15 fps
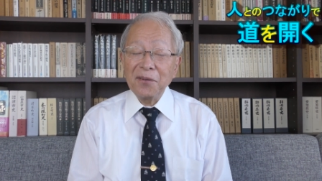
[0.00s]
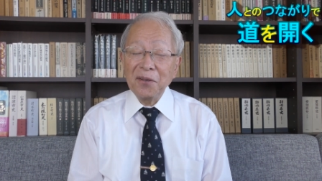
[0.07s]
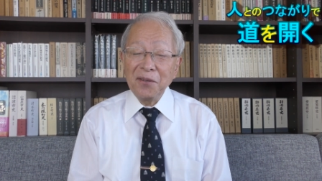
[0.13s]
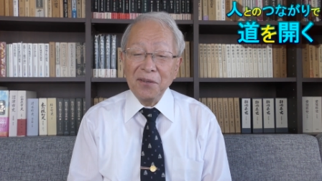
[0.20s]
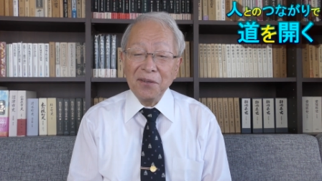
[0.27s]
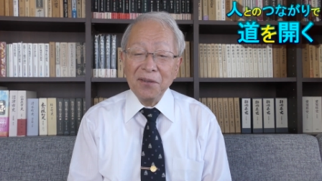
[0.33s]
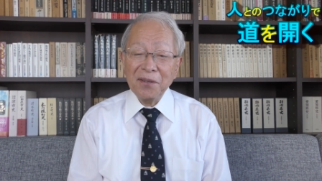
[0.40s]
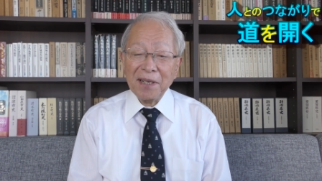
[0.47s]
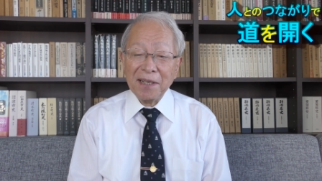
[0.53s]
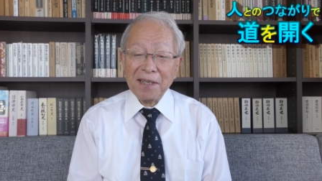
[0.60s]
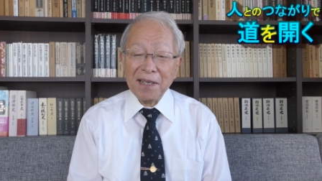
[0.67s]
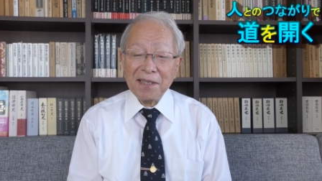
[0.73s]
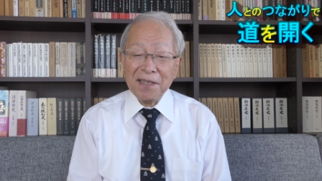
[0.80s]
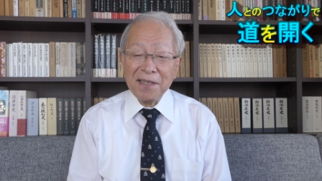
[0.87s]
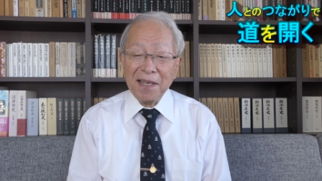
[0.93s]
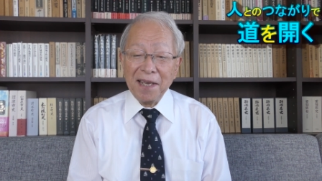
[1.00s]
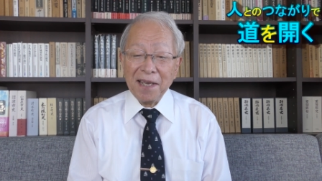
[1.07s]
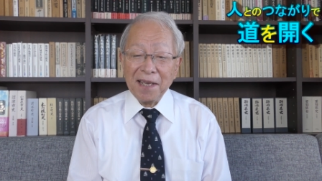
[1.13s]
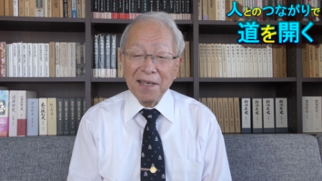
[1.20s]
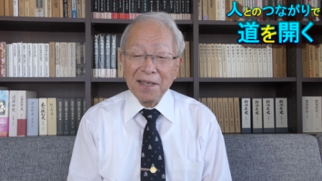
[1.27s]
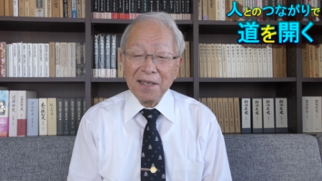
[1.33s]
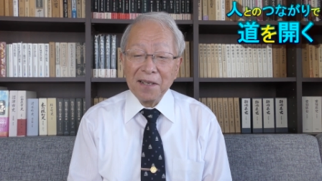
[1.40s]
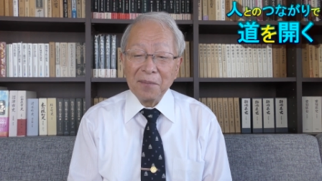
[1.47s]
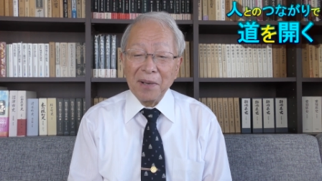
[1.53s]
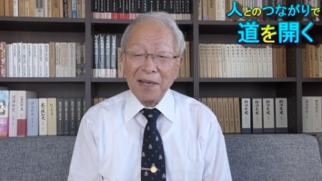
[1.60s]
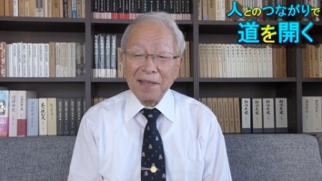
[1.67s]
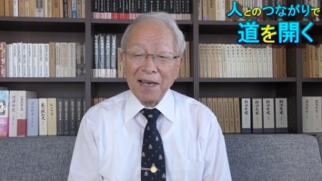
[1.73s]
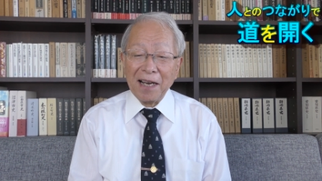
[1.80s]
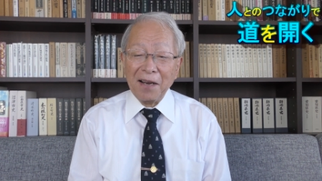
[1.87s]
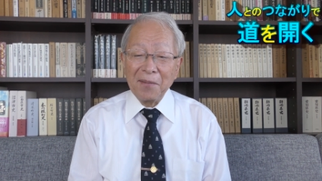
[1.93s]
という形で、ま
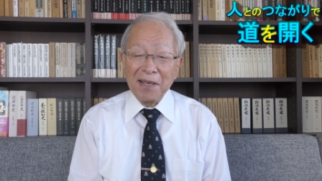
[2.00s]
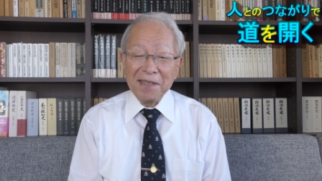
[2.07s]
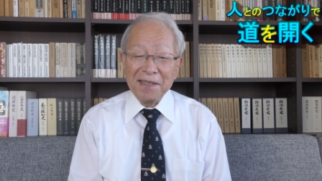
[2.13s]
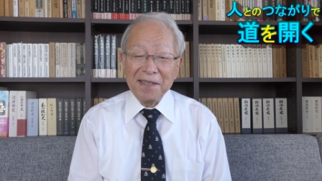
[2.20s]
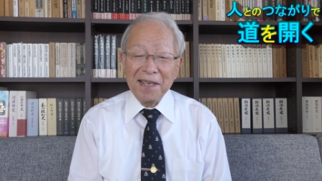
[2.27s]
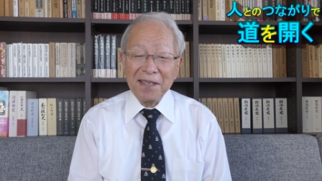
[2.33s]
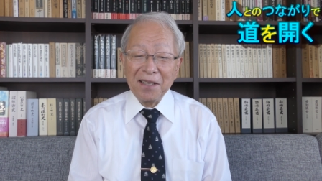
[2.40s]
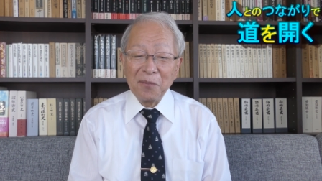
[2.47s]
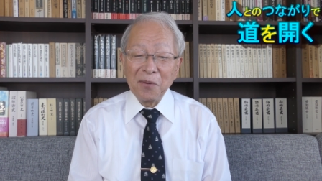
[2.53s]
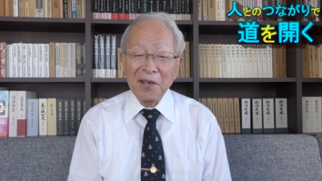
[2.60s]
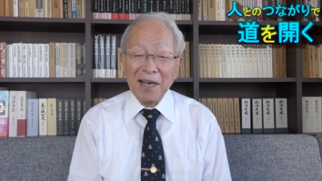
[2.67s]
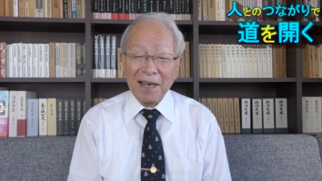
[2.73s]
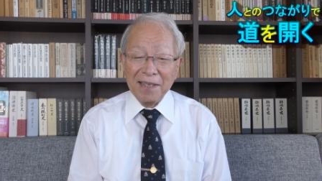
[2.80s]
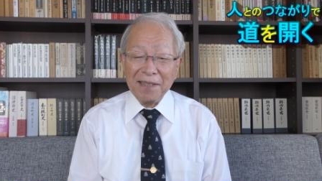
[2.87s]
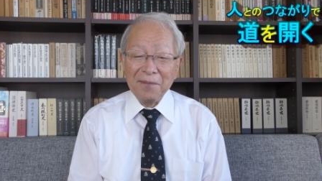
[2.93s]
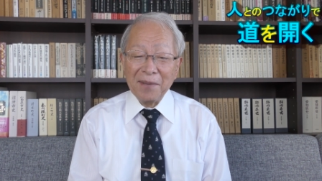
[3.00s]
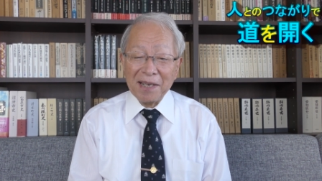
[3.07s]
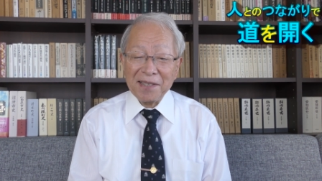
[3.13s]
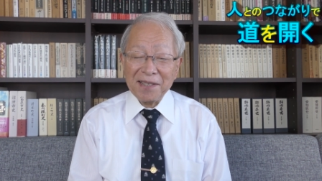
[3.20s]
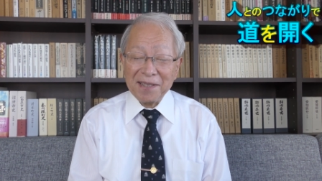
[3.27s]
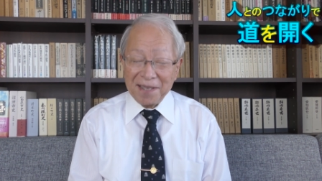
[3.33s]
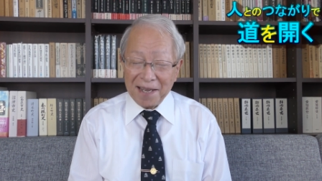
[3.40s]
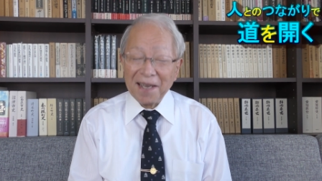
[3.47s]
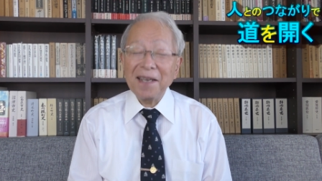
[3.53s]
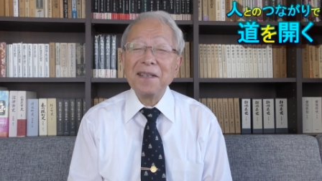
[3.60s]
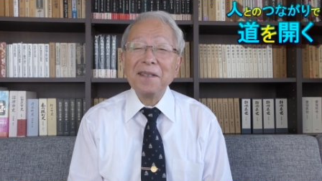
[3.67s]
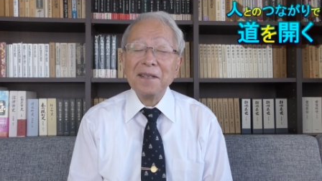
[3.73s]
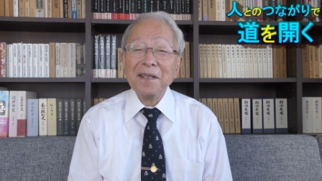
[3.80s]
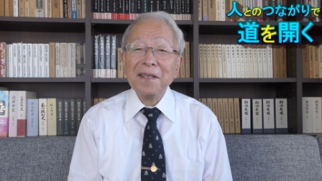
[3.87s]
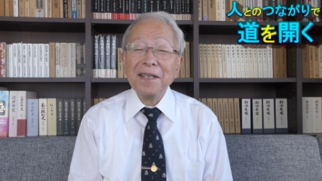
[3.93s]
あ、仲間に入れてもらいまして
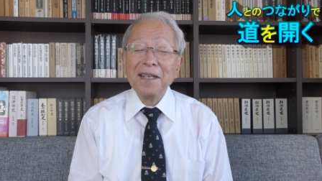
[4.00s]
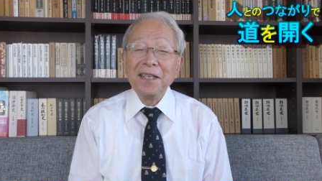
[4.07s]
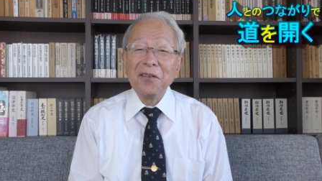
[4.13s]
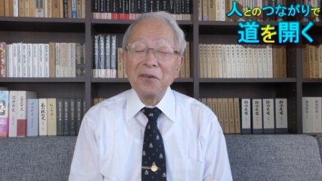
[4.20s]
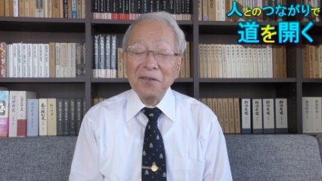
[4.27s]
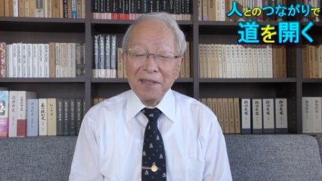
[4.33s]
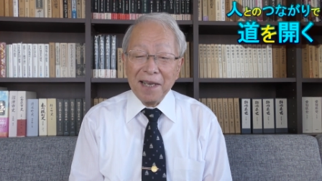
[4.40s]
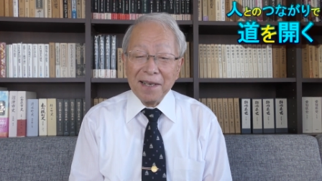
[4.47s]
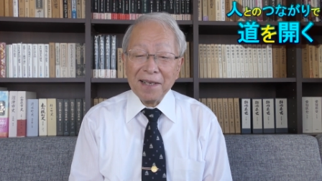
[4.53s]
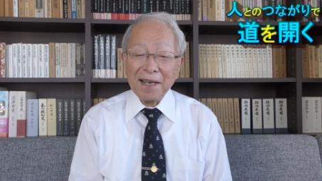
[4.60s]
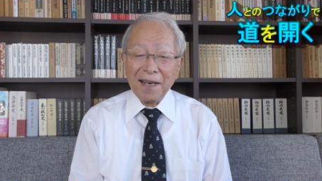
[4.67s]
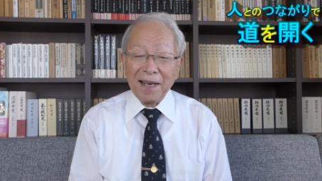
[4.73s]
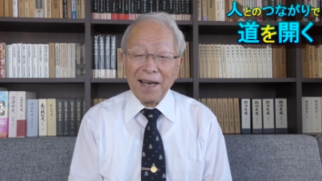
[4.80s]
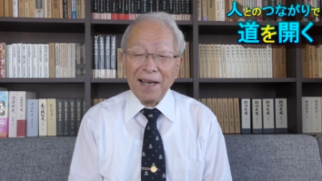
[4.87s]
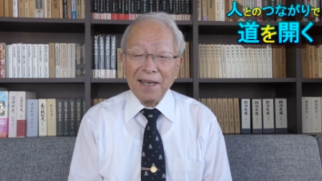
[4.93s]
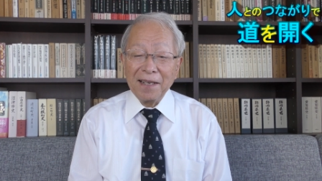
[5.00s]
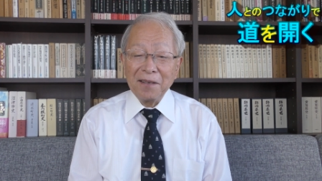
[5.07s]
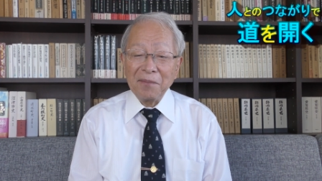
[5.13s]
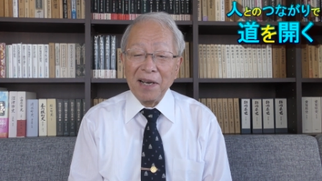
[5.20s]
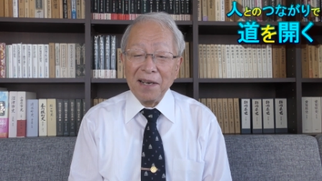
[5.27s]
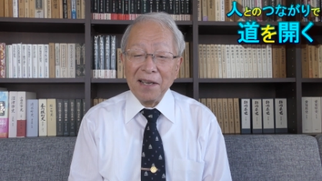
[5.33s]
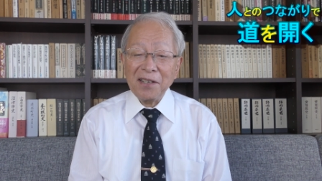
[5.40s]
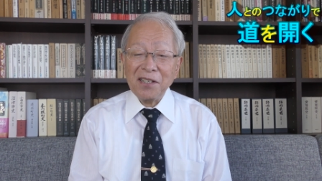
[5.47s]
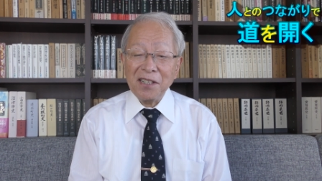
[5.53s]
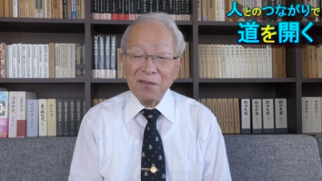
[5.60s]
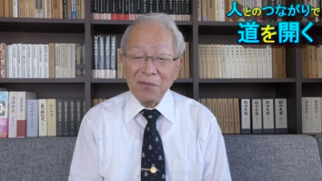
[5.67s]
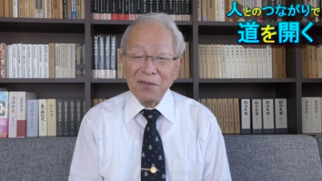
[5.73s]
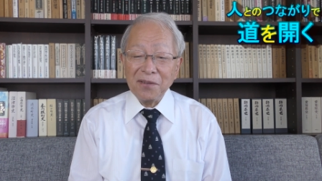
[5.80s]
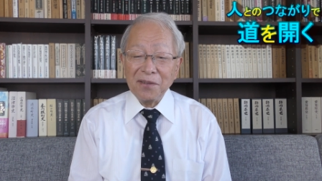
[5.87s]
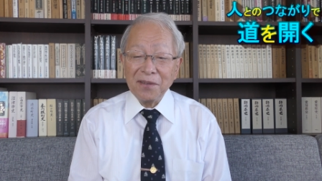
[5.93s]
翌年から、まあ、歴
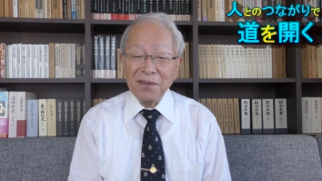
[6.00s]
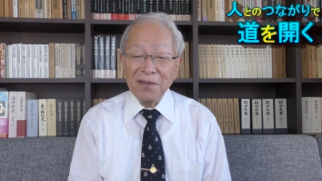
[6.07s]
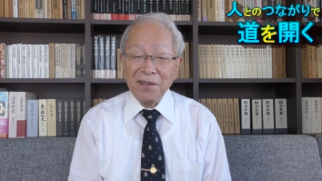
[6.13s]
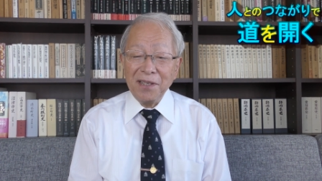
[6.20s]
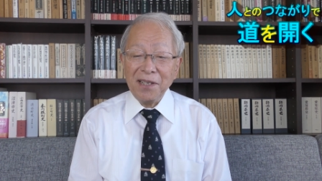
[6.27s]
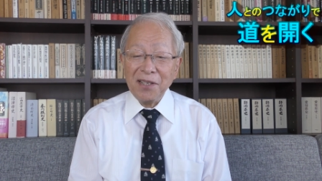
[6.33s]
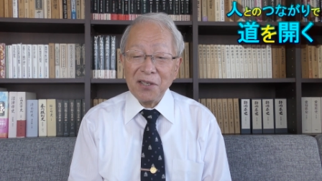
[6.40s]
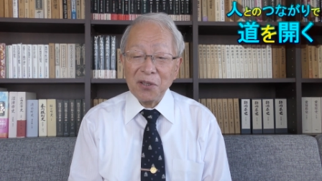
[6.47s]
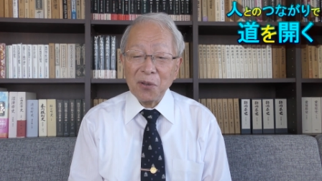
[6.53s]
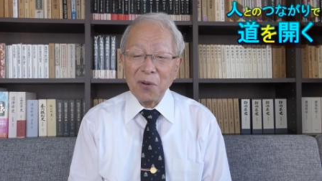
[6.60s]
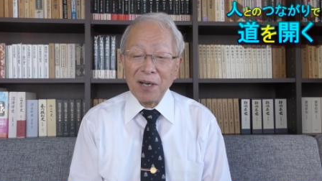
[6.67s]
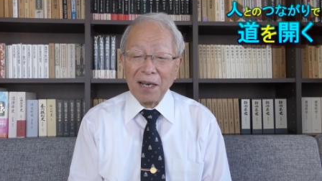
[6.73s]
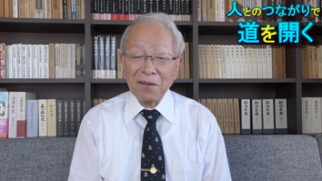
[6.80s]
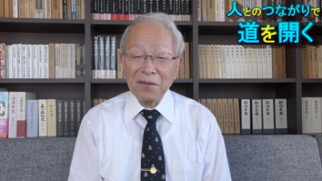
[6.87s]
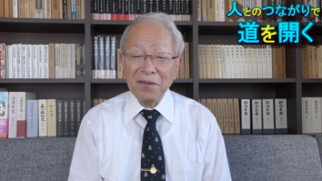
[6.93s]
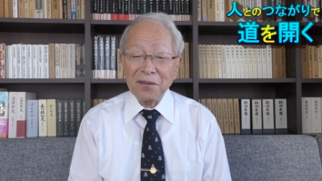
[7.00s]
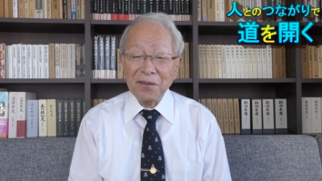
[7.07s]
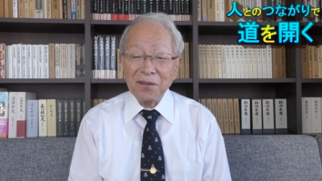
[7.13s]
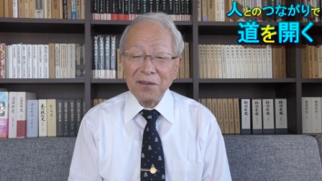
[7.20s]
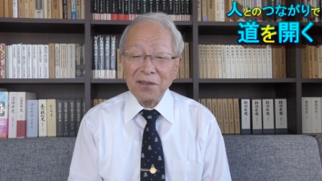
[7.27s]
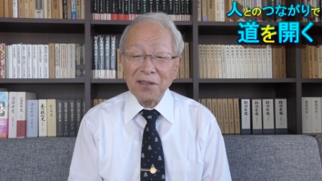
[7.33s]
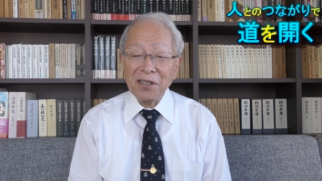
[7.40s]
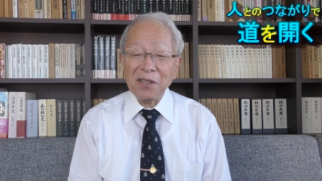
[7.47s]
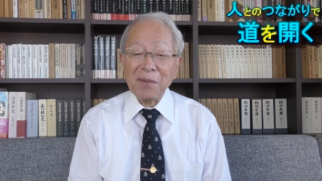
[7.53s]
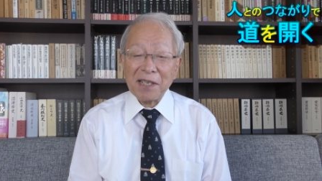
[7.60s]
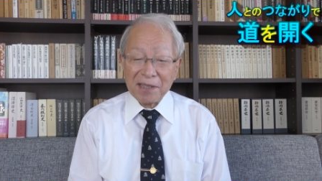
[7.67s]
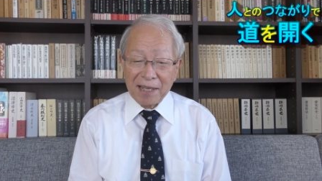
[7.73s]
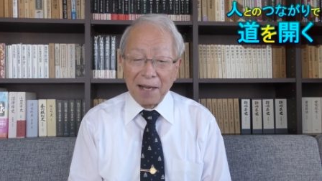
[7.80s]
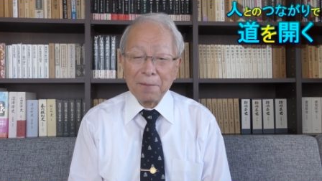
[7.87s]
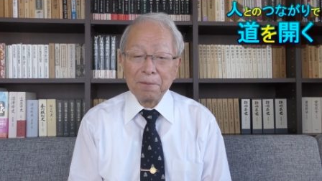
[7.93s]
史部に昇格し
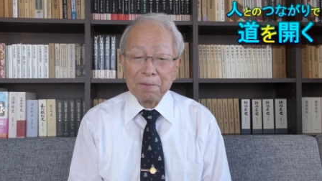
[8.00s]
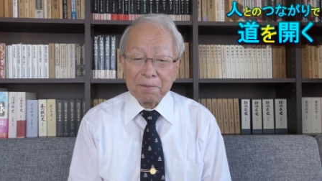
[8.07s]
ました